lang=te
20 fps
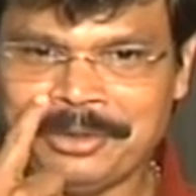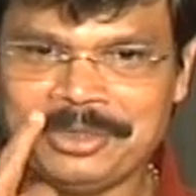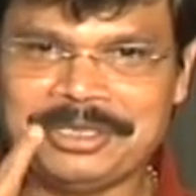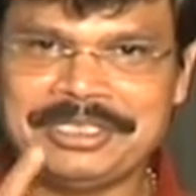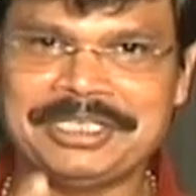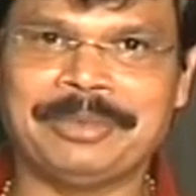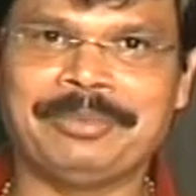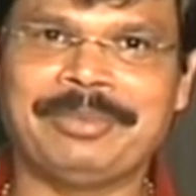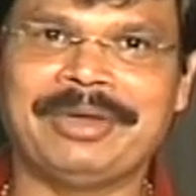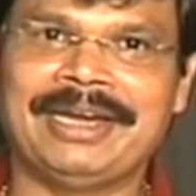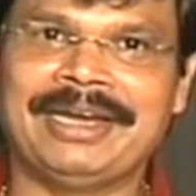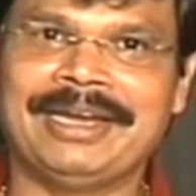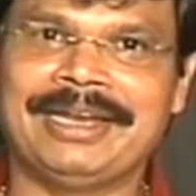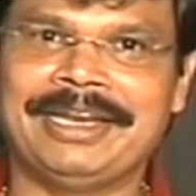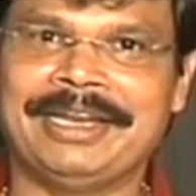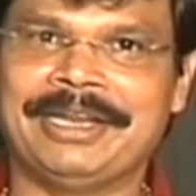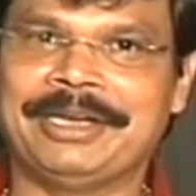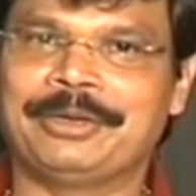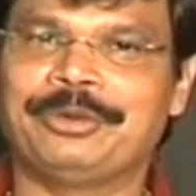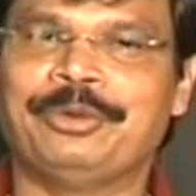గురించి చెప్పాలంటే
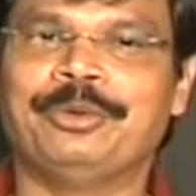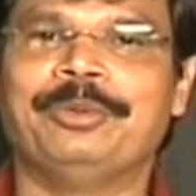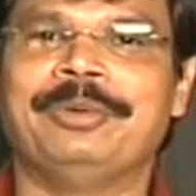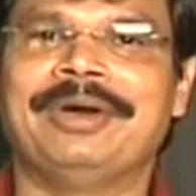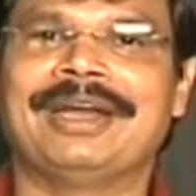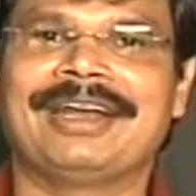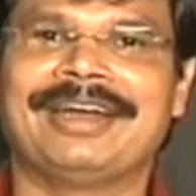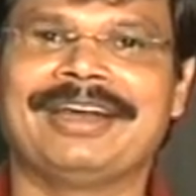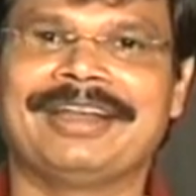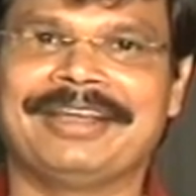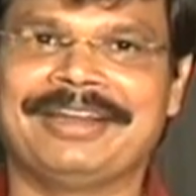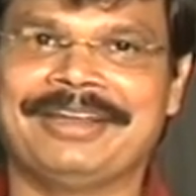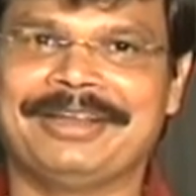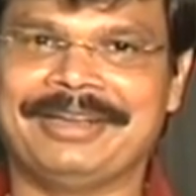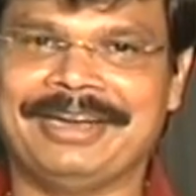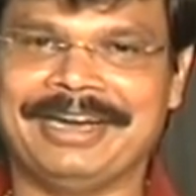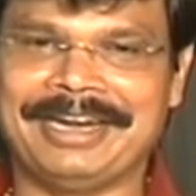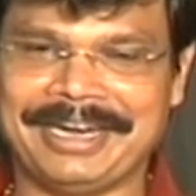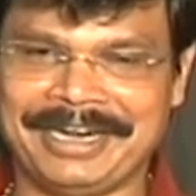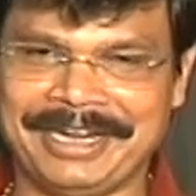నేను ఎక్కువ మాట్లాడ
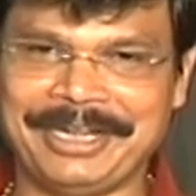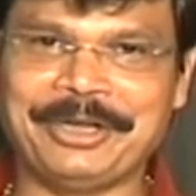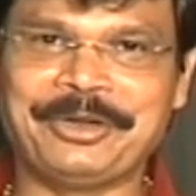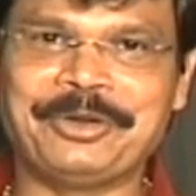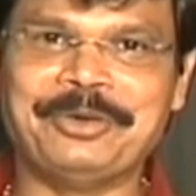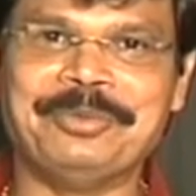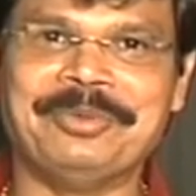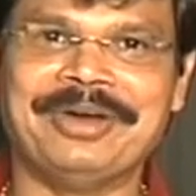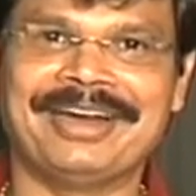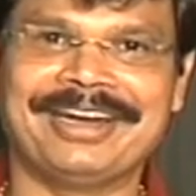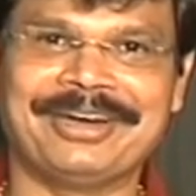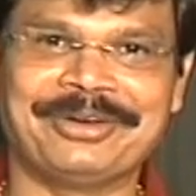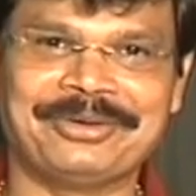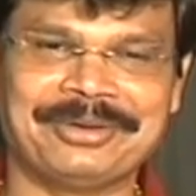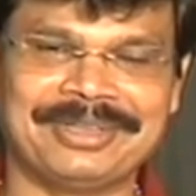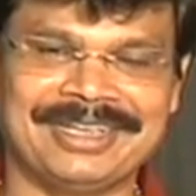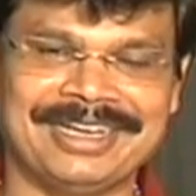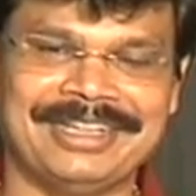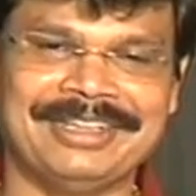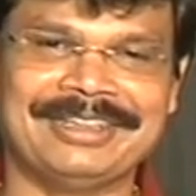అంటే నేను ఎక్కువ
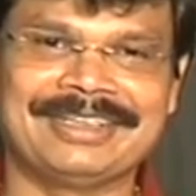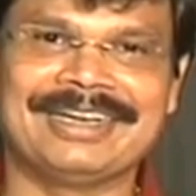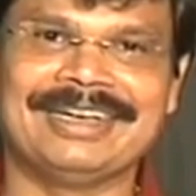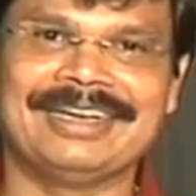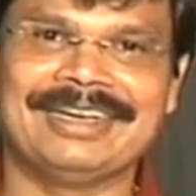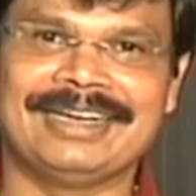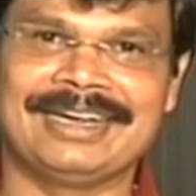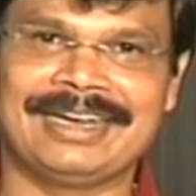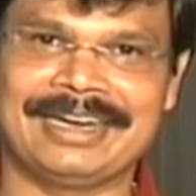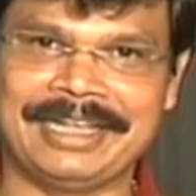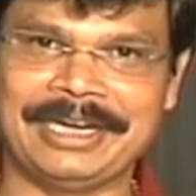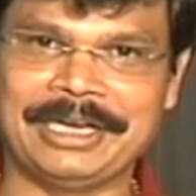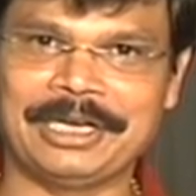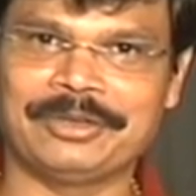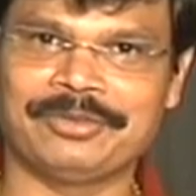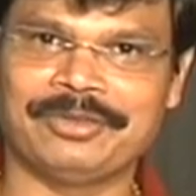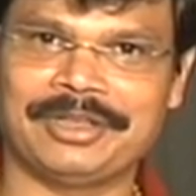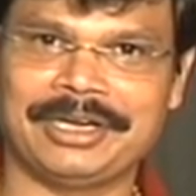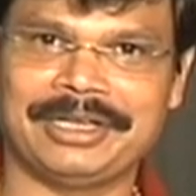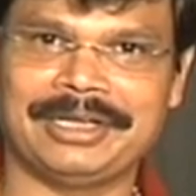మాట్లాడకూడదండి ఎందుకంటే ట్రైలర్
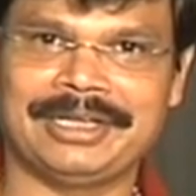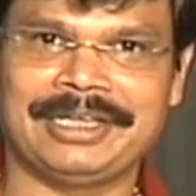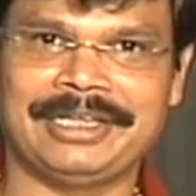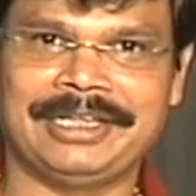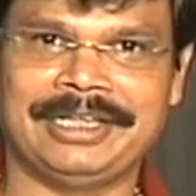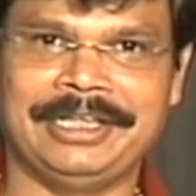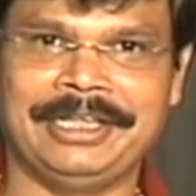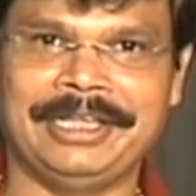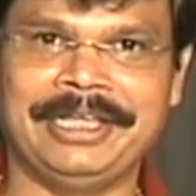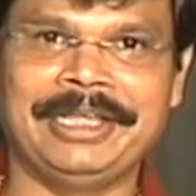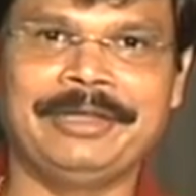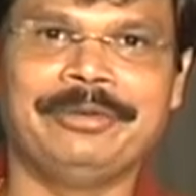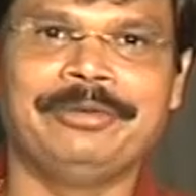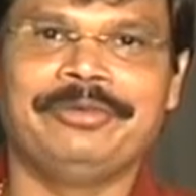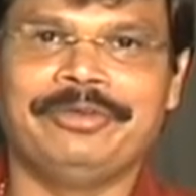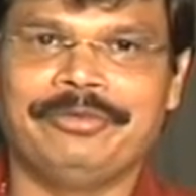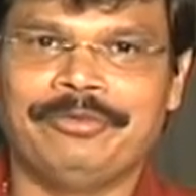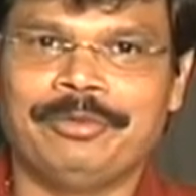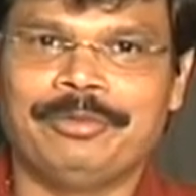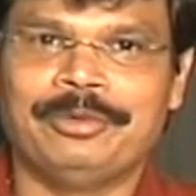ద్వారా ఏం
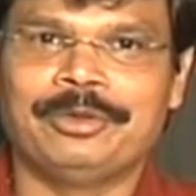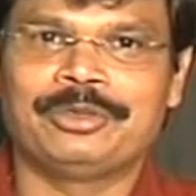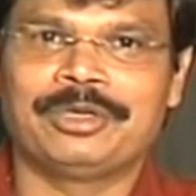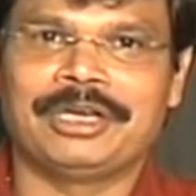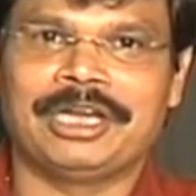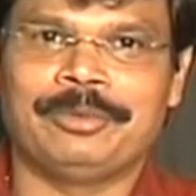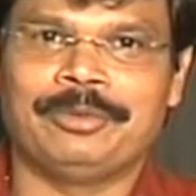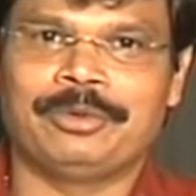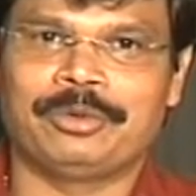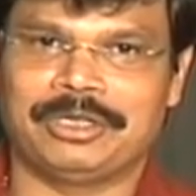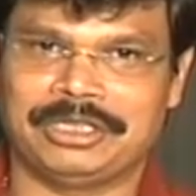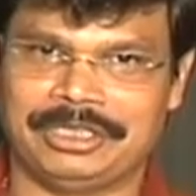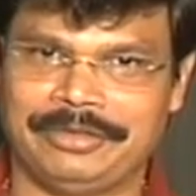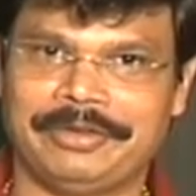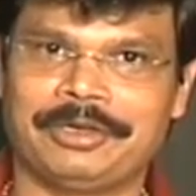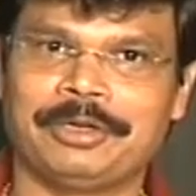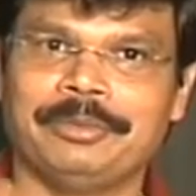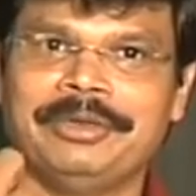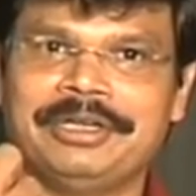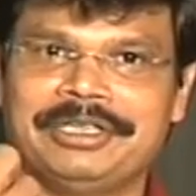ఇవ్వబోతున్నామో
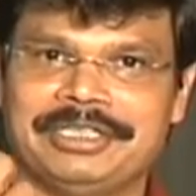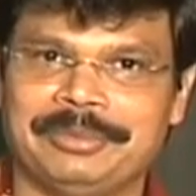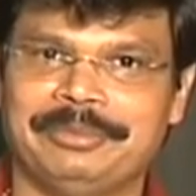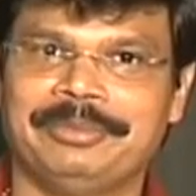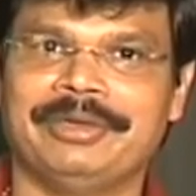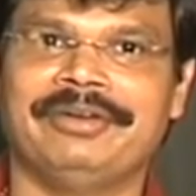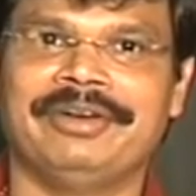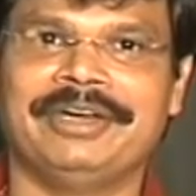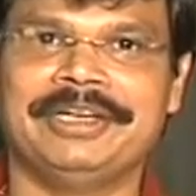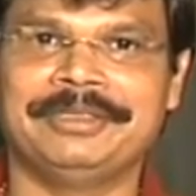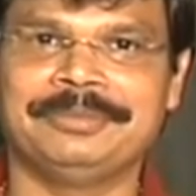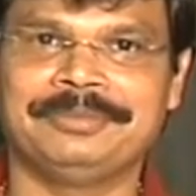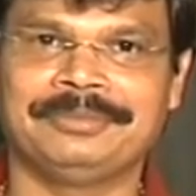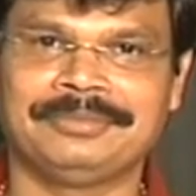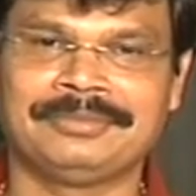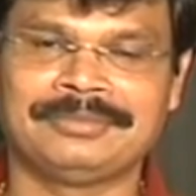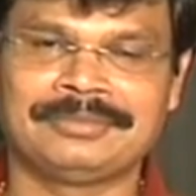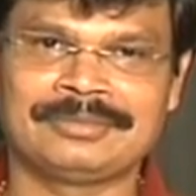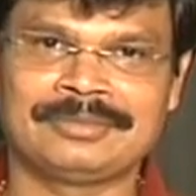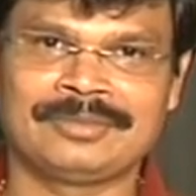కొంతవరకు మీకు చెప్పామండి
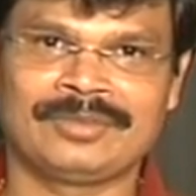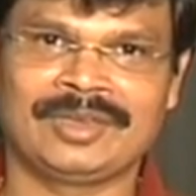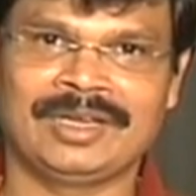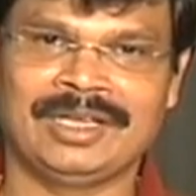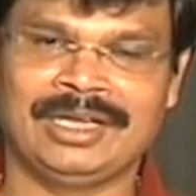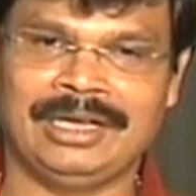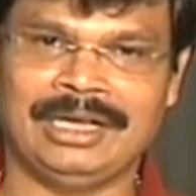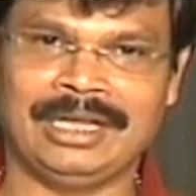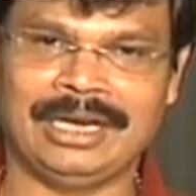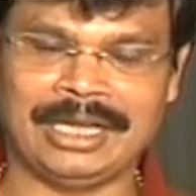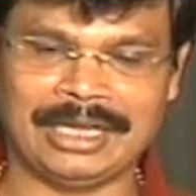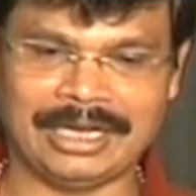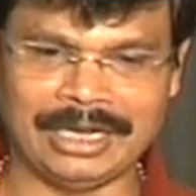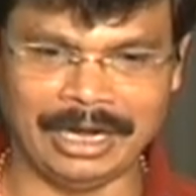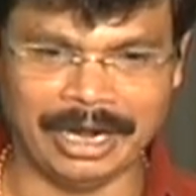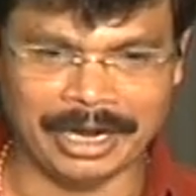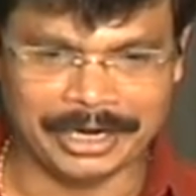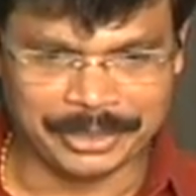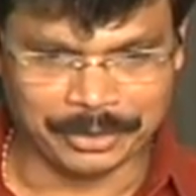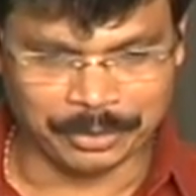అలాగే
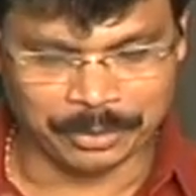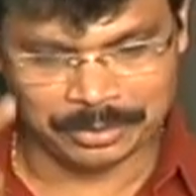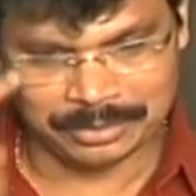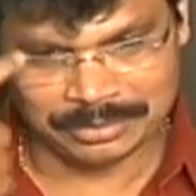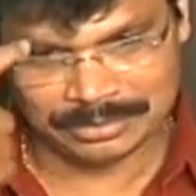ఆడియో